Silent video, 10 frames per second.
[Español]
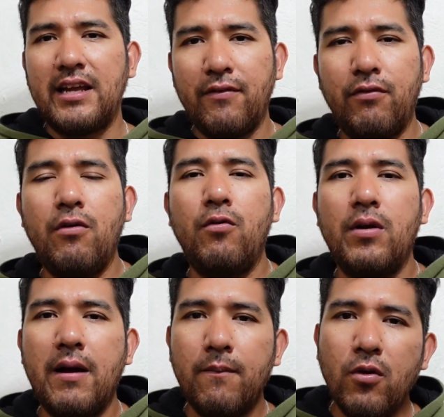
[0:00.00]
que fue
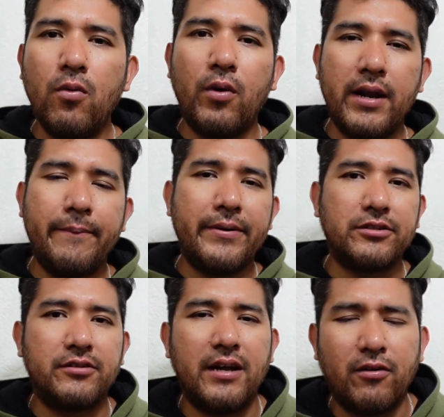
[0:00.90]
una muy buena
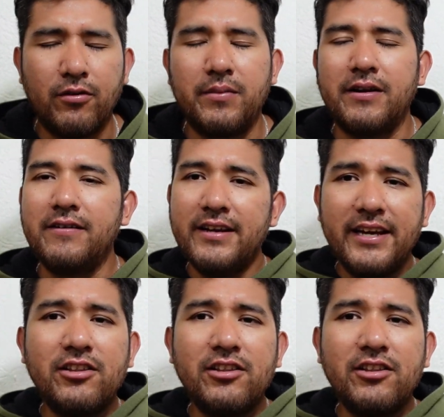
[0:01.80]
persona conmigo.